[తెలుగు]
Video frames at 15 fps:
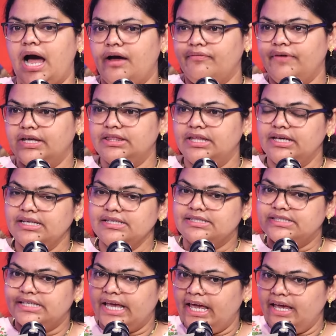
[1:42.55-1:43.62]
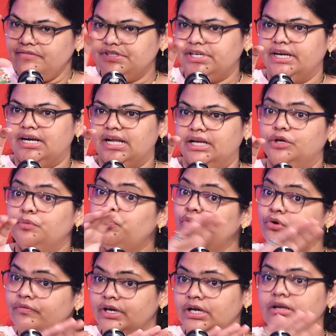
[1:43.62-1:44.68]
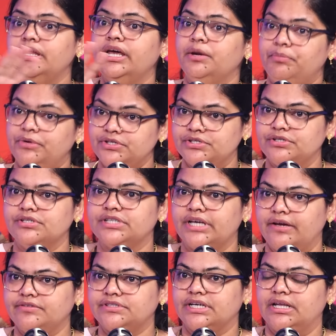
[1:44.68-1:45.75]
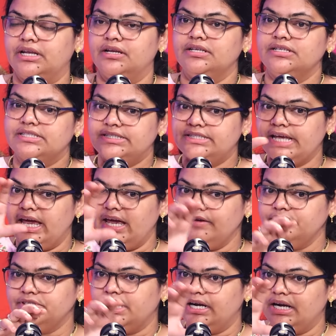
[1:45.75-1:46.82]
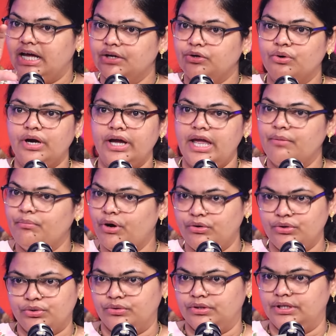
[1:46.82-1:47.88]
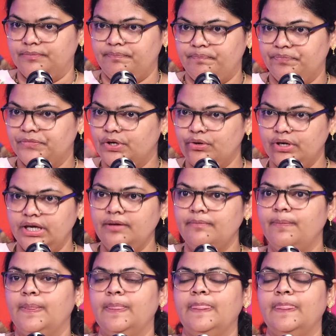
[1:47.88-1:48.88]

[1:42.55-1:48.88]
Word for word: ఆ వ్యక్తికి సేవ్ చేయడానికి పూర్వీకులు నేర్పించారు సేవ్ చేయాలని సేవ్ చేయడానికి ఒక అమౌంట్ ఉంది ఓకే